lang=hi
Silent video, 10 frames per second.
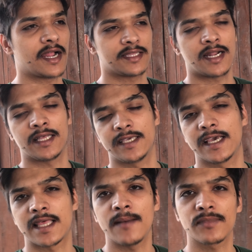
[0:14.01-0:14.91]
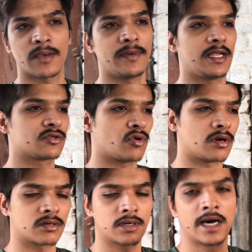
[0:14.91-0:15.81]
राधा रात ये था कि मैंने इसको
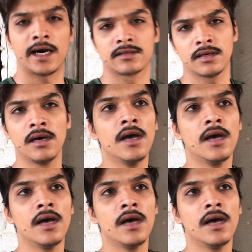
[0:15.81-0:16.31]
रात